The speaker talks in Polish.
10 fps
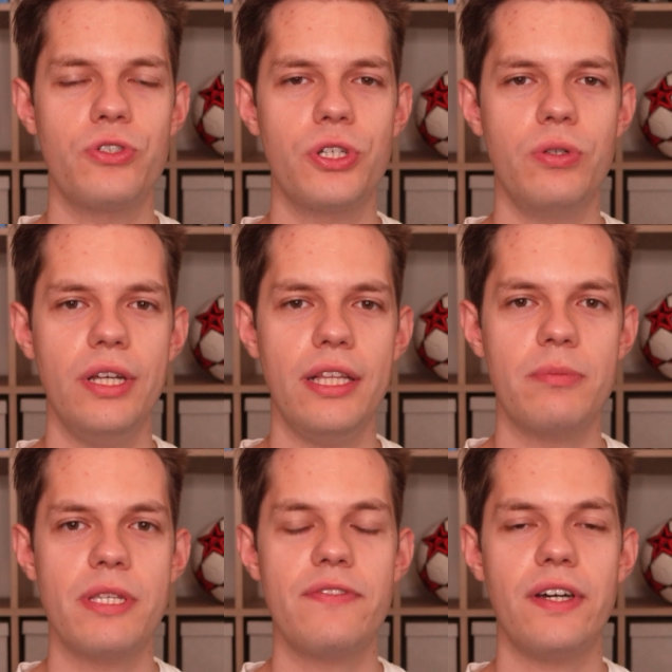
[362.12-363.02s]
szykuje.
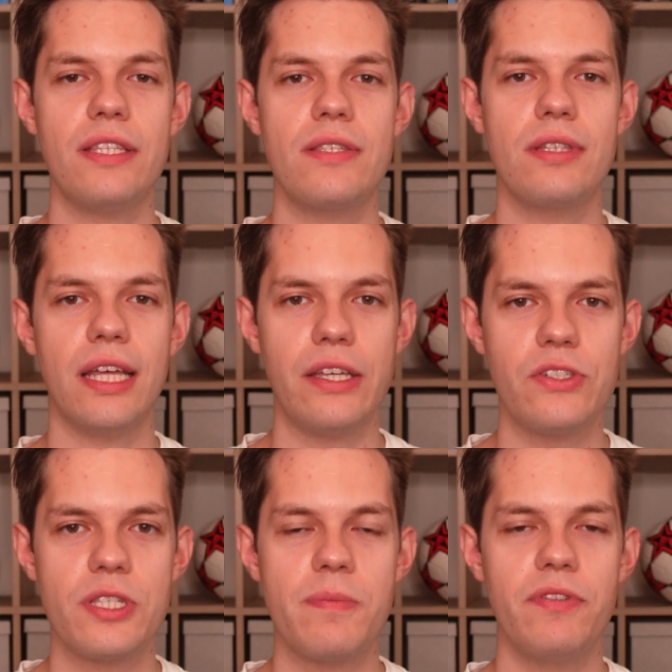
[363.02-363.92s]
Natomiast fakty są takie,
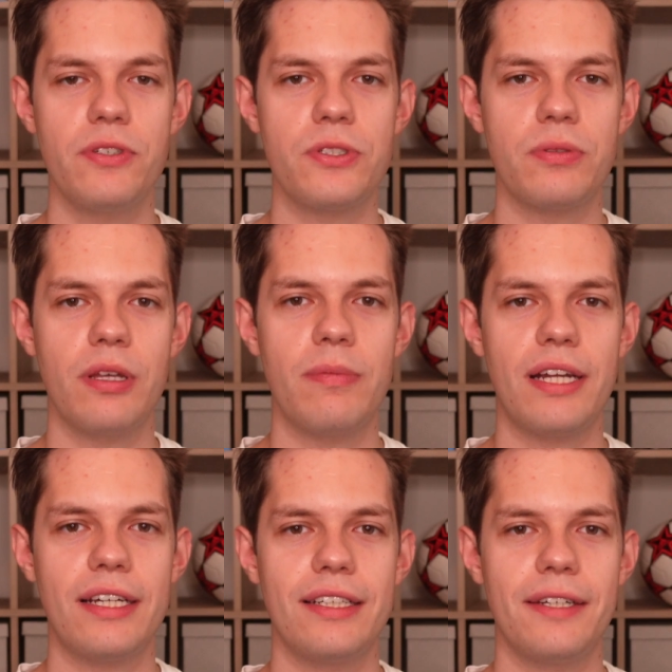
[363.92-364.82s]
że z pewnością na
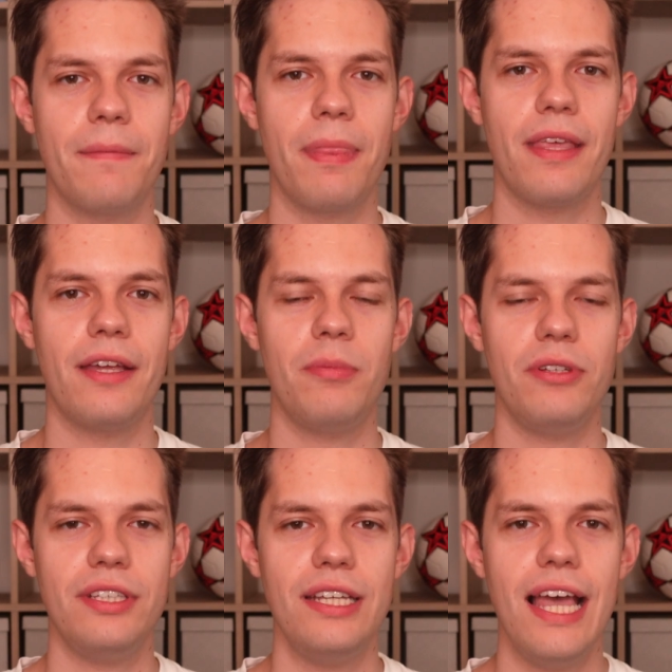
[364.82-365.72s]
brak
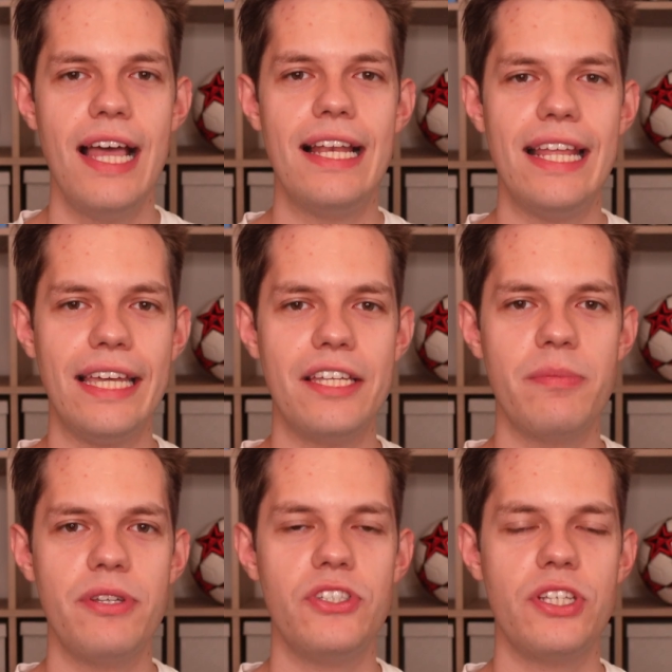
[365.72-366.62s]
roboty Legia nie
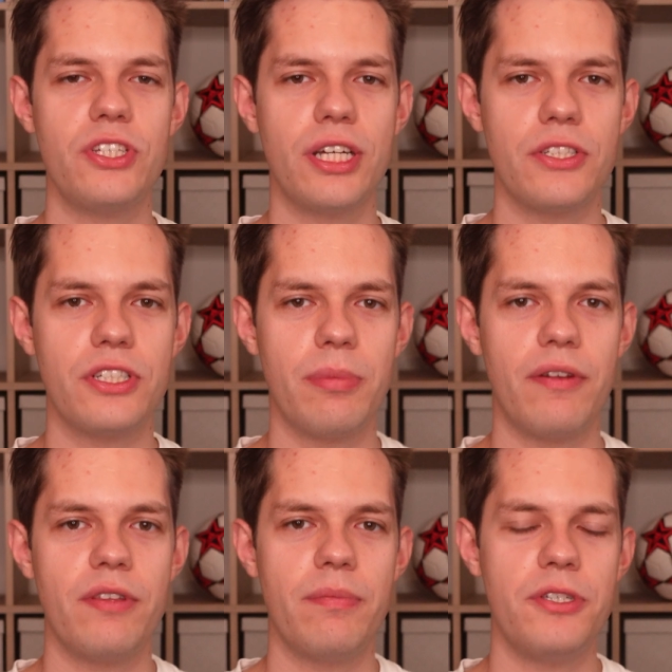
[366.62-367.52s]
będzie narzekać.
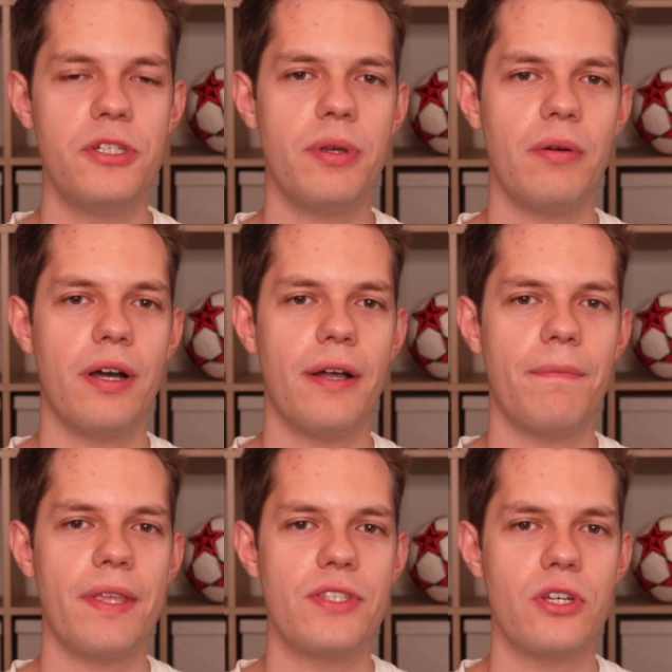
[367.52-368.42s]
Naprawdę będzie miała
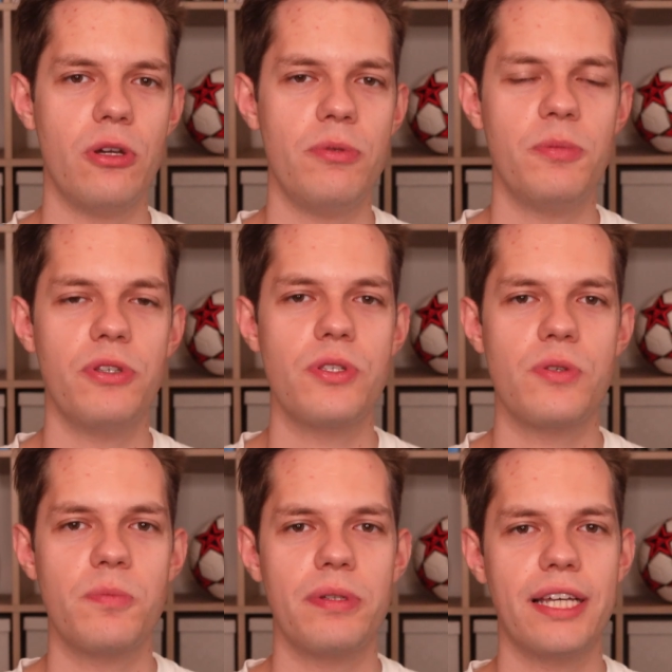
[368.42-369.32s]
co robić bo to
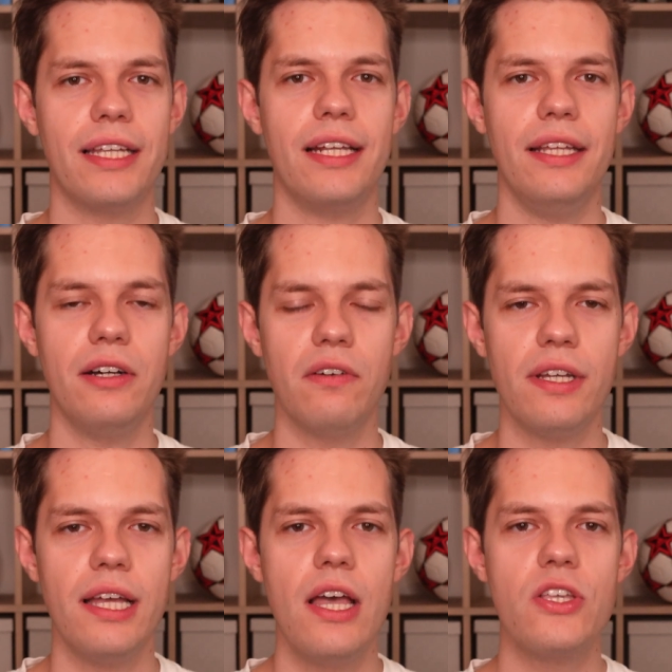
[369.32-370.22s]
są spotkania
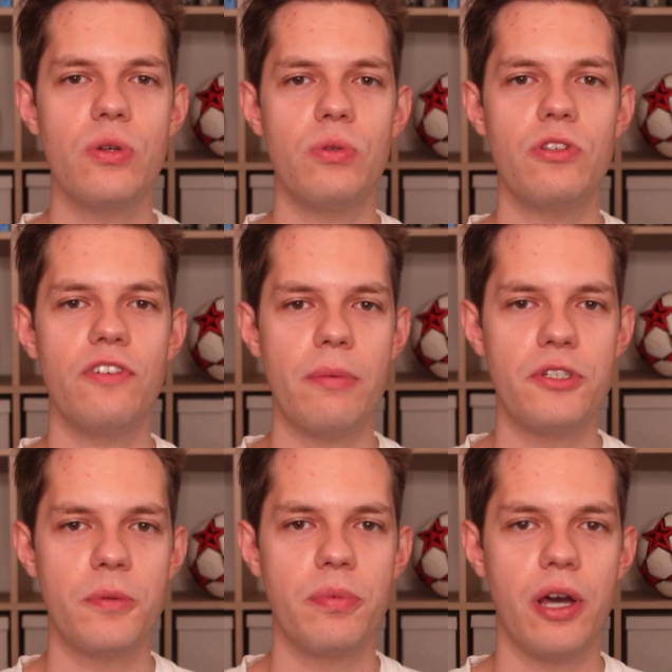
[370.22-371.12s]
ligowe, są to dwa
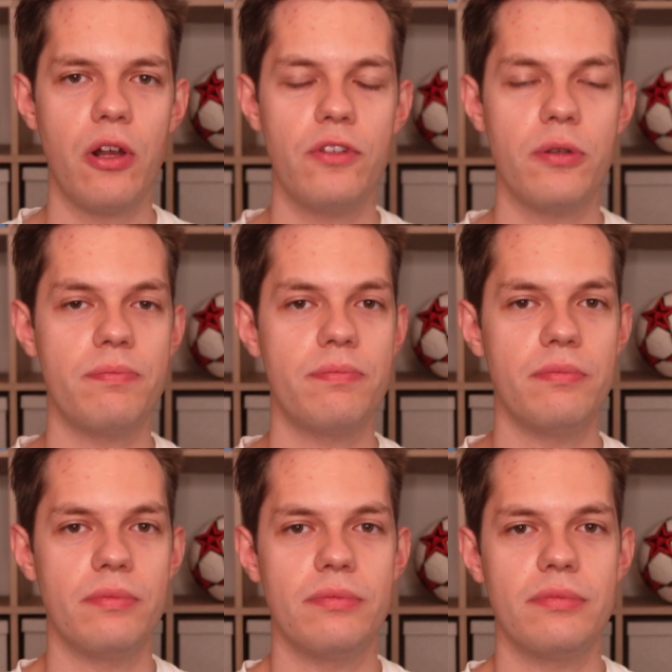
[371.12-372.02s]
mecze pucharowe, no
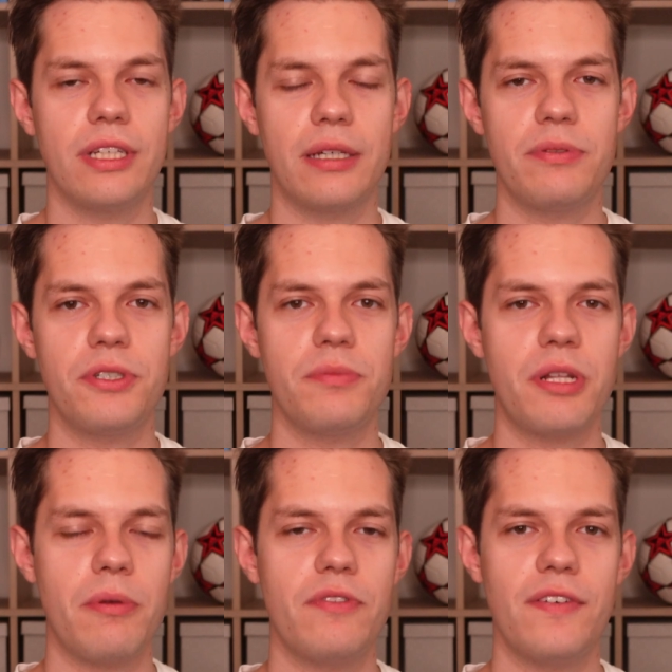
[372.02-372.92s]
mm, tak by się
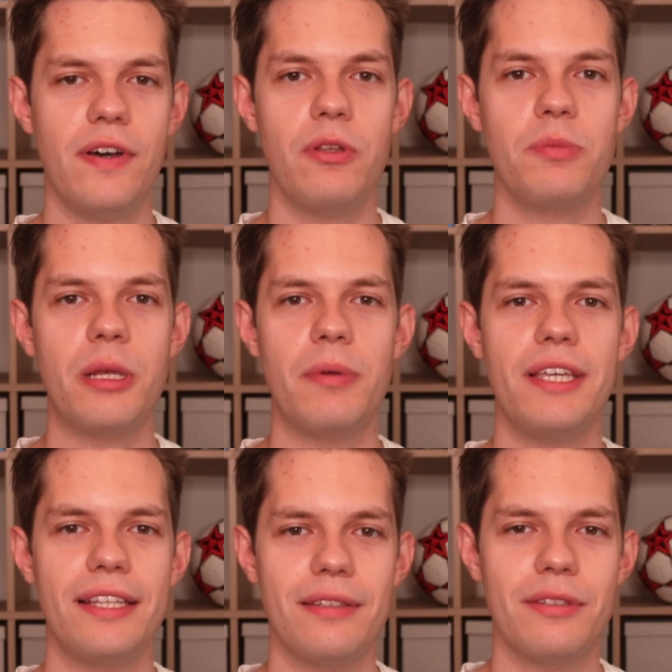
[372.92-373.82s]
przynajmniej wydawało, no przynajmniej
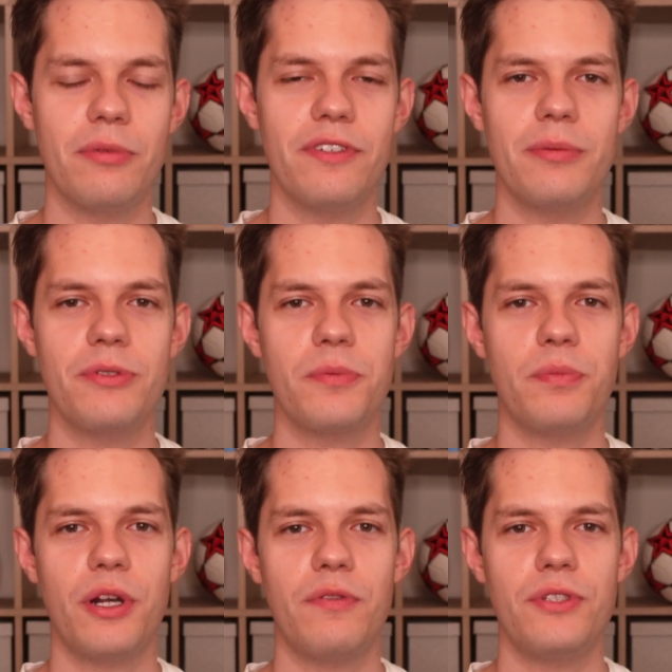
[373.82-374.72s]
jeden, no, bo wiadomo, że
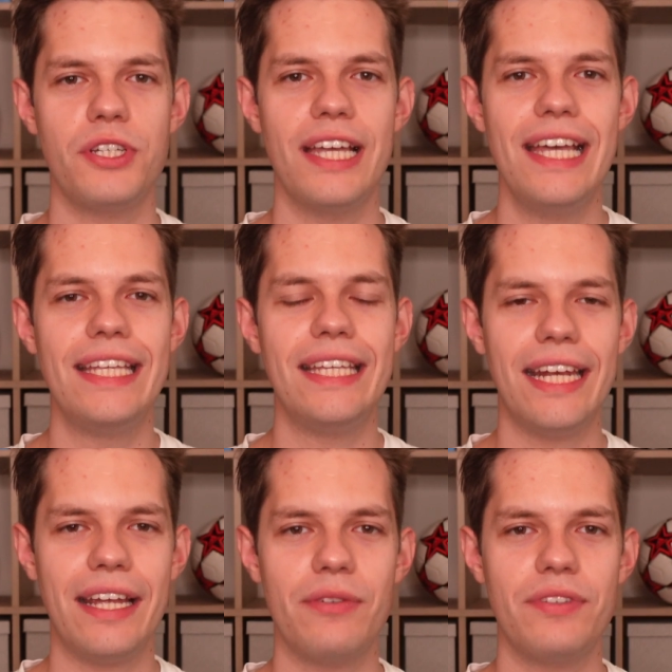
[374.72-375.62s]
pucharowicze nie
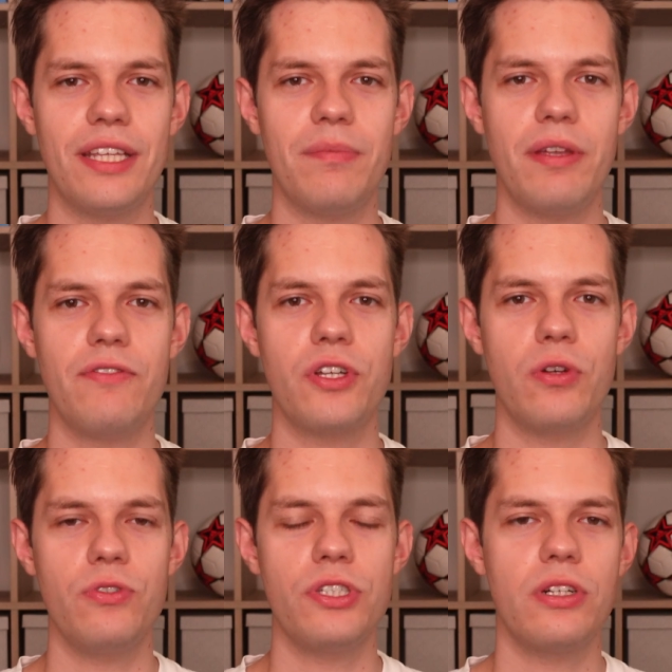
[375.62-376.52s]
grają w tej pierwszej
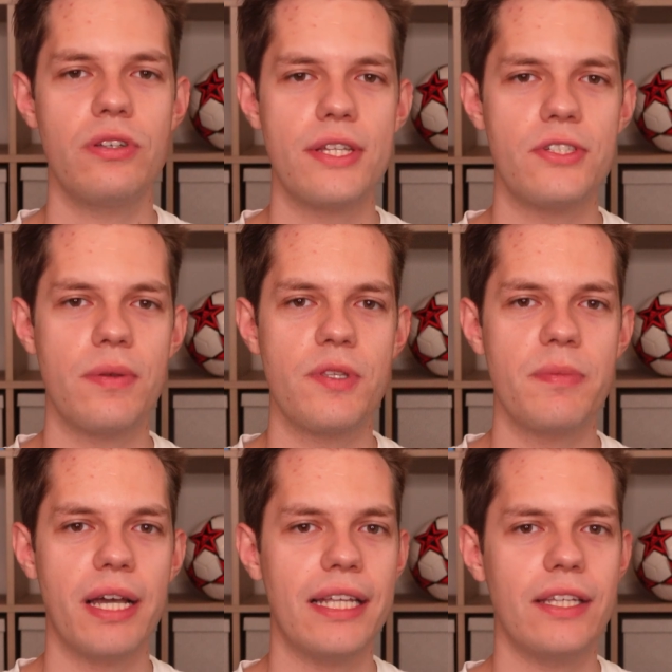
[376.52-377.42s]
rundzie, tylko zaczynają
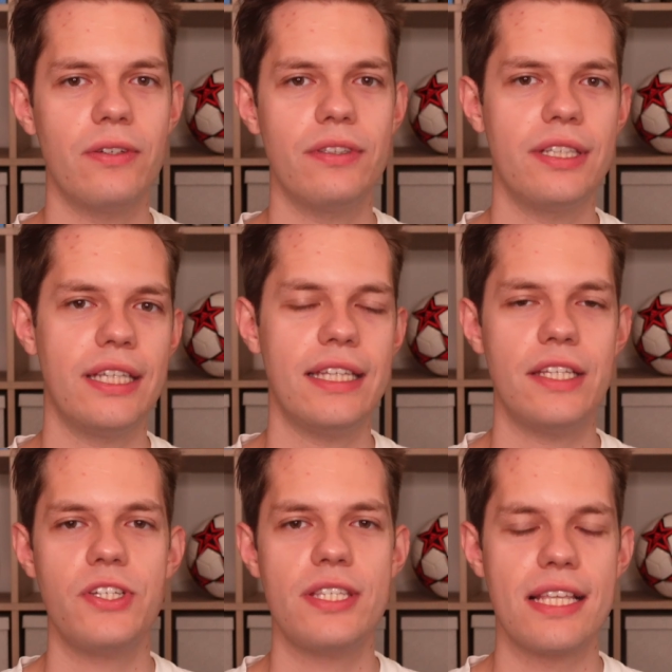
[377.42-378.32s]
zmagania od
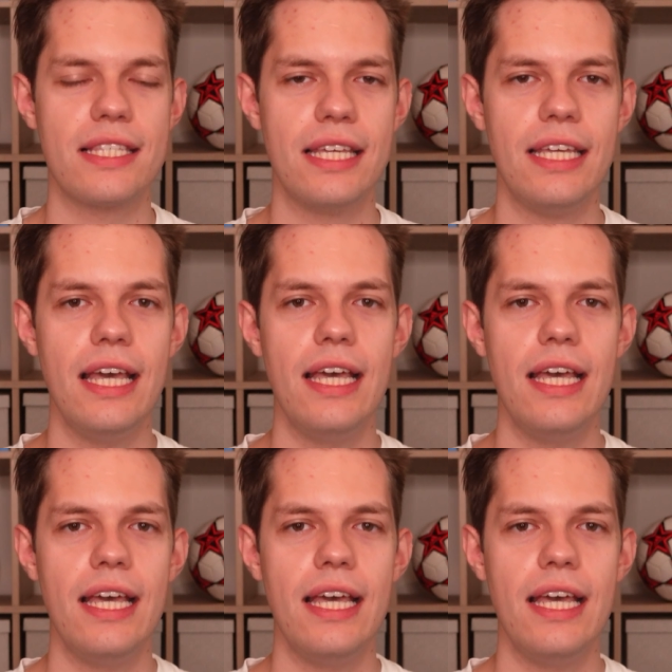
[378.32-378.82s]
1.16.